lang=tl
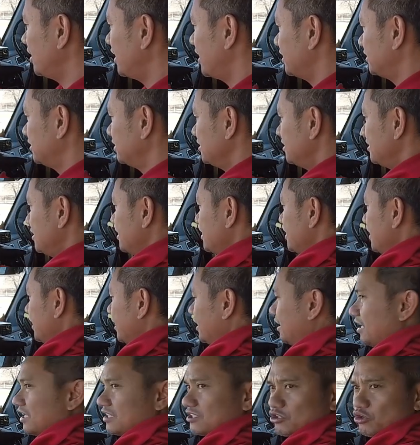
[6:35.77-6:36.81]
lahat
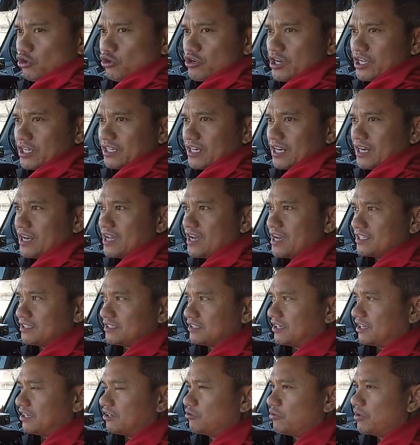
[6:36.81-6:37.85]
electronic na
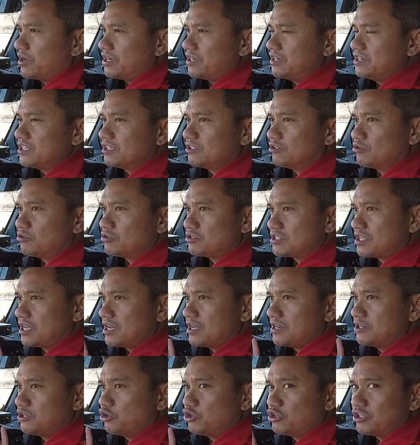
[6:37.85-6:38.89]
lahat required nito
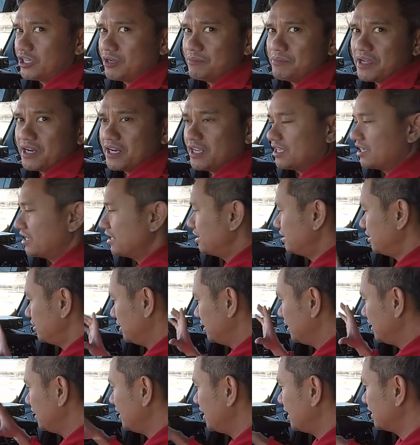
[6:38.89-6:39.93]
sa North America
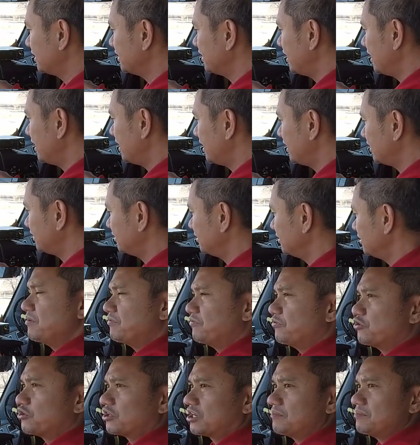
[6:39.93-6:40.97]
ilag na lahat
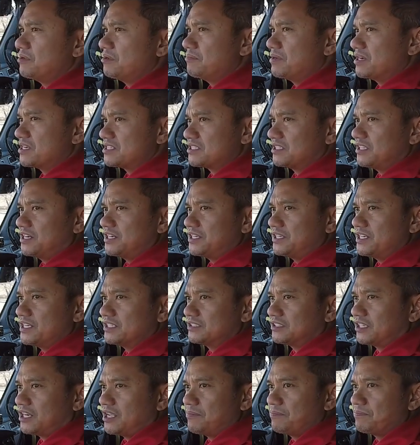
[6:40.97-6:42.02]
before kami mag start
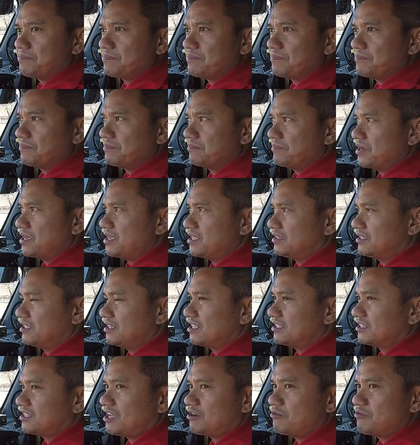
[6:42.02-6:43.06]
ng trip may
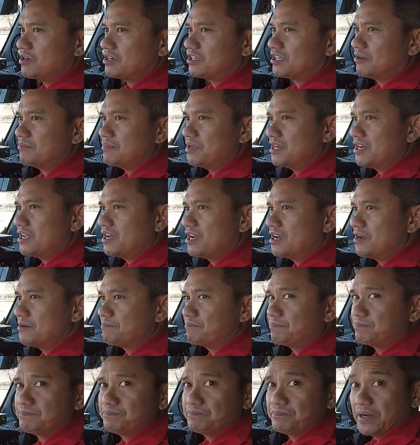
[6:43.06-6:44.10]
tinatawag kami na
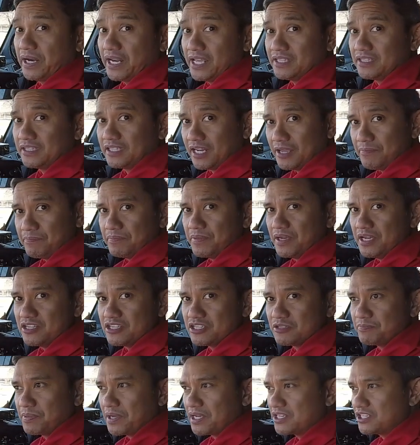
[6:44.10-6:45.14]
pre-trip
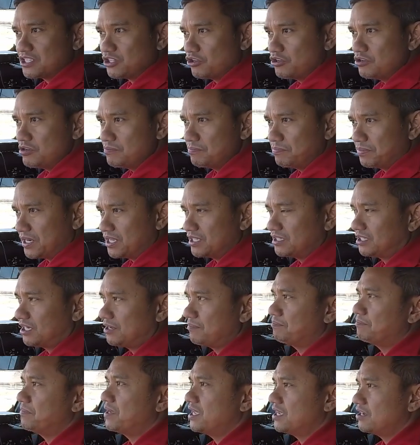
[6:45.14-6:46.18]
inspection
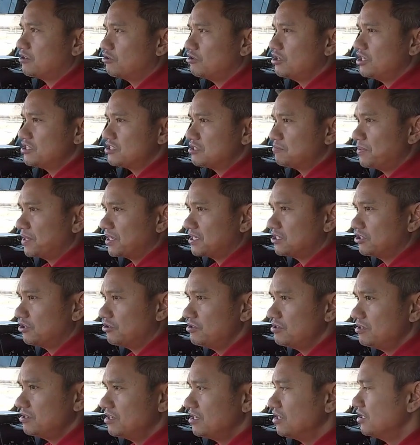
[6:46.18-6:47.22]
pre-trip vehicle
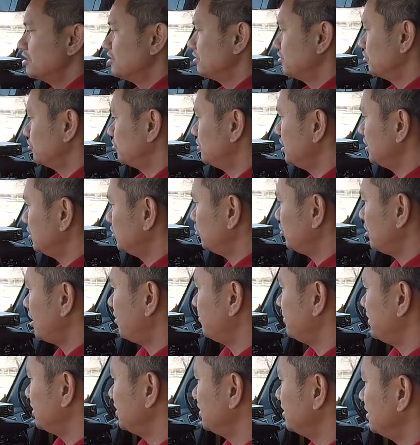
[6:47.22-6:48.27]
inspection so dito
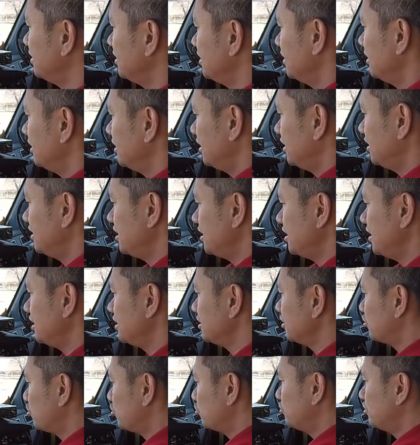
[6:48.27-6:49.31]
namin
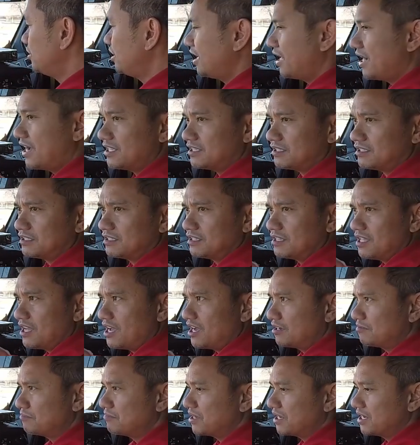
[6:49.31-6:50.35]
ini-encode lahat
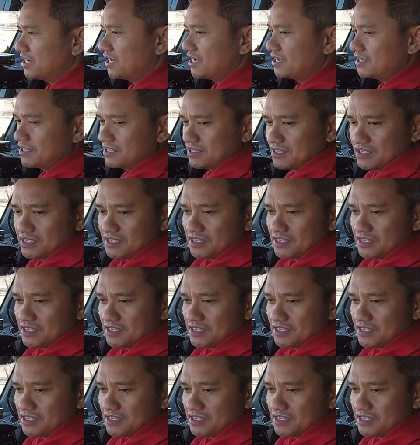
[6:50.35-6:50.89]
ang mga